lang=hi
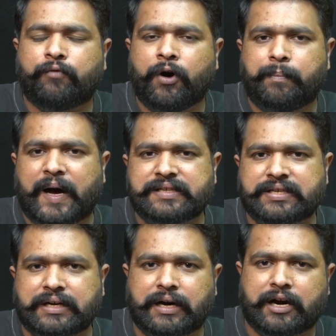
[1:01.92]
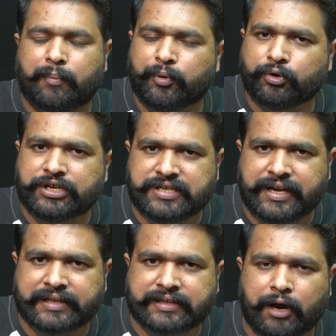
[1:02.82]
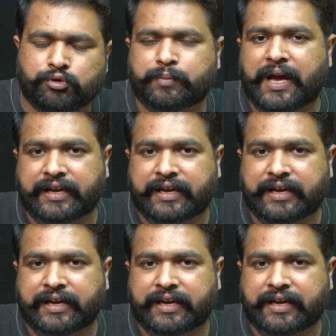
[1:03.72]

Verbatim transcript: वो बस खबरों की जीनत है उसमें